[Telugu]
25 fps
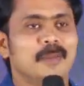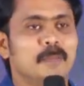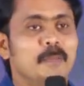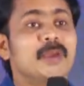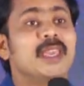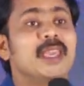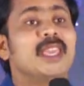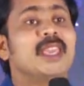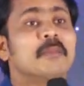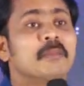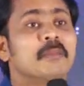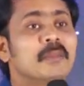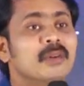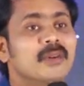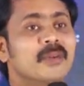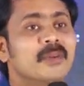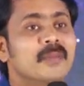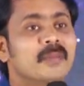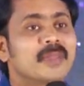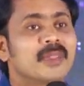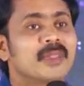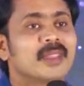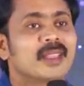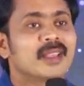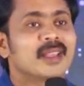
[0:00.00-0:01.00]
పిఎం
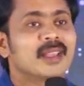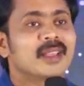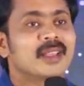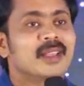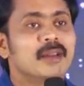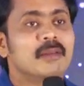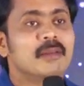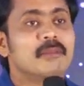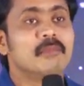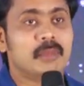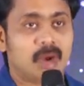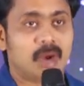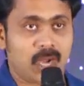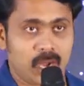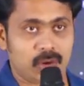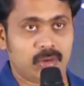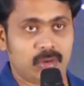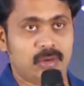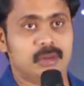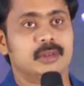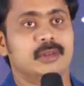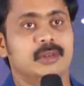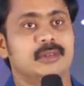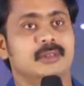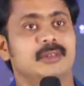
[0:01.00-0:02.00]

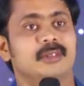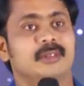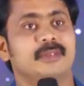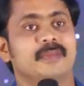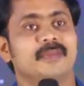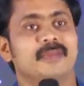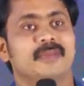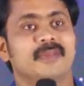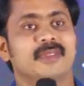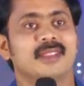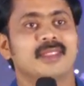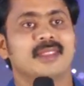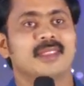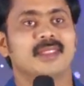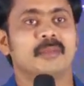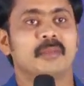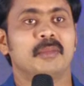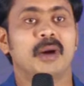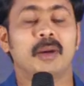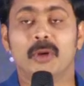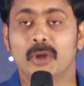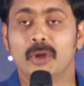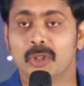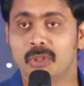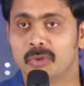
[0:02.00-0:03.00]
మావోడు
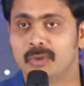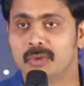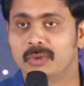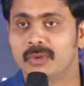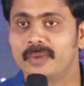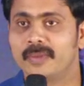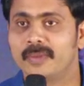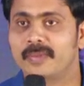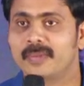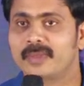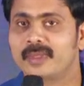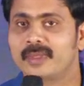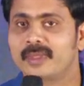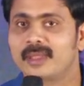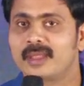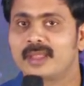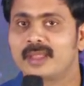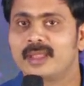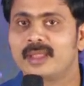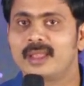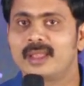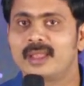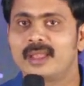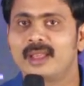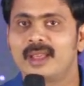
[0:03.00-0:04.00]
మా బంధువు
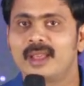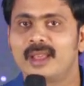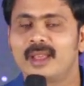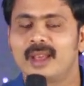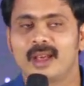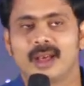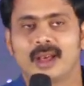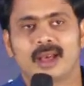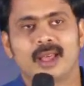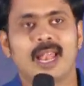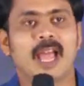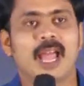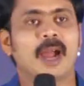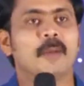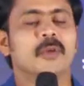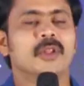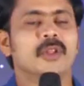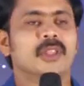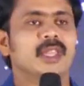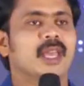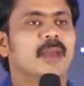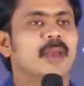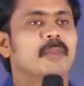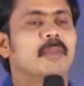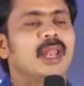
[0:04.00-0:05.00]

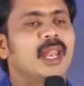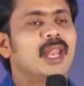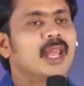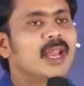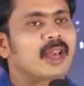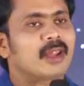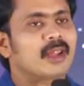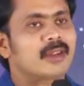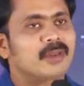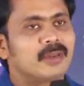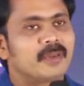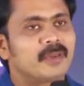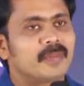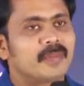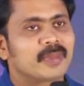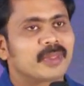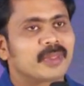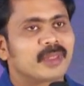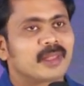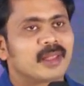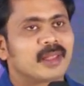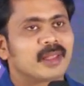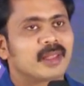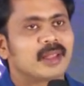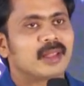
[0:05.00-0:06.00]
లేకపోతే ఎమ్మెల్యే గారు
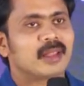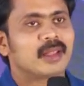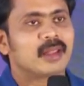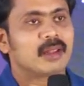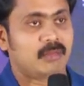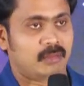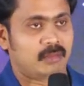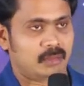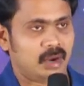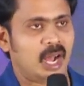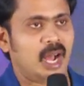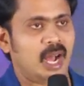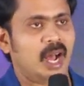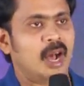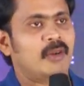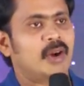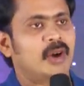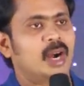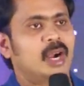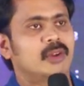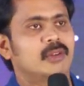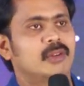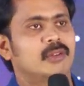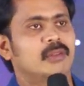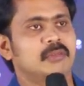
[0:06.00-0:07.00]

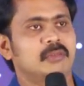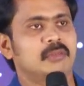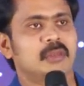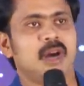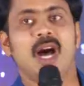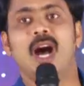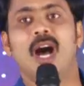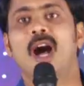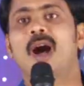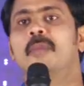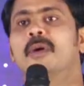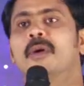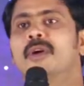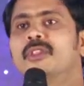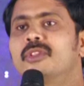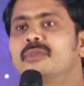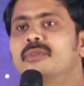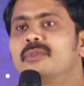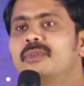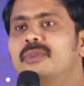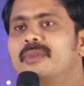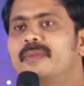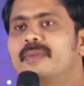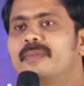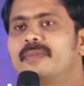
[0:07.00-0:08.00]
మావాడు మా
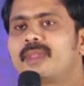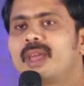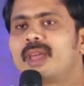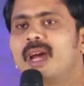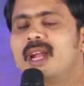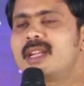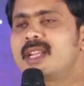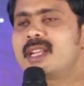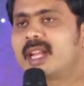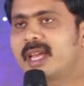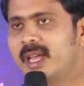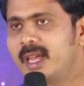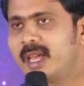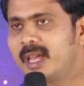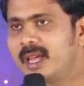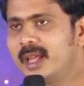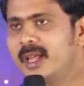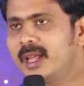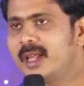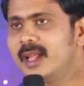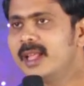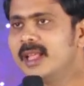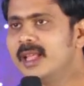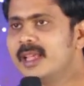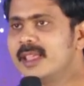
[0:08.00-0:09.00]
బంధువు అంటే
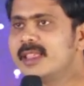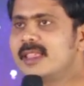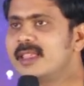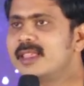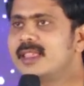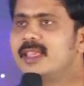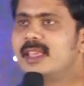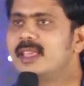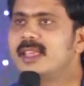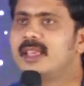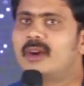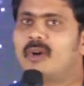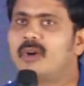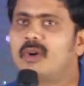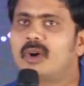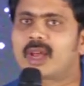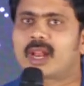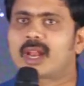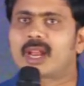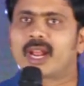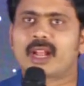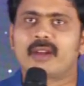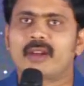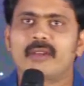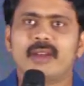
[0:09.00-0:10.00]
ఒక
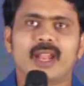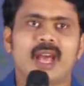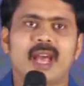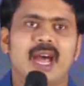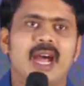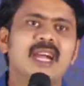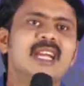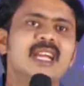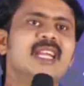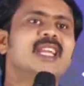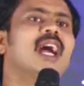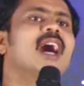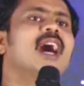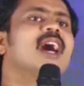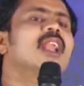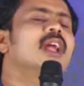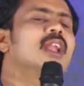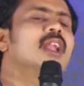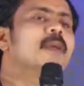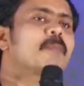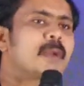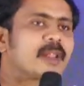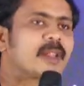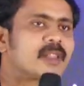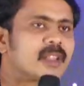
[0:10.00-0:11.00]
రకమైన
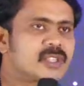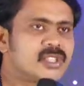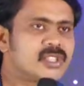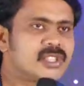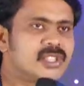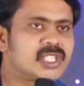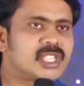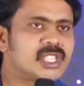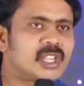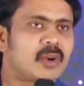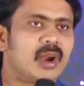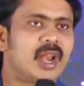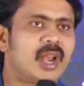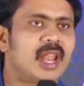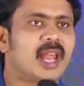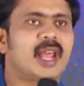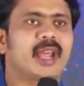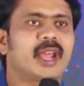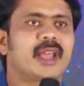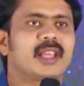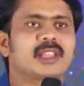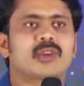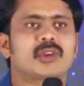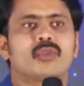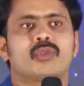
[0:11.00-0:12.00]
అహంకారాన్ని ప్రదర్శించే వాళ్ళు
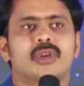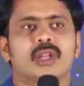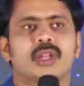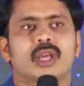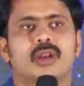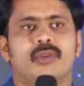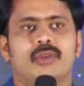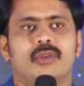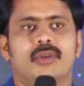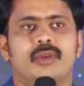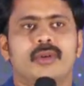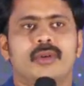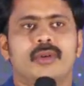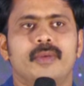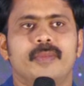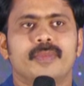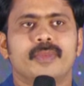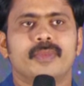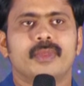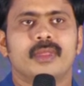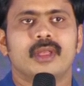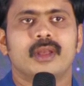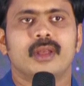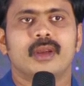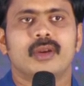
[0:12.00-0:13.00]
ఎలాగైతే ఉంటారో
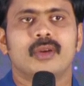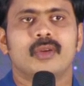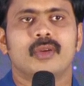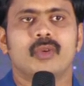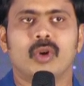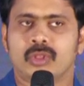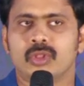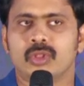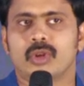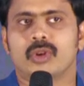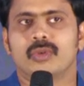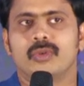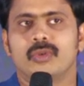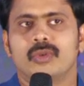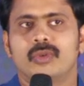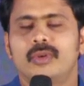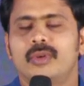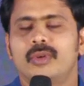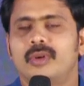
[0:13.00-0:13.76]
కొందరు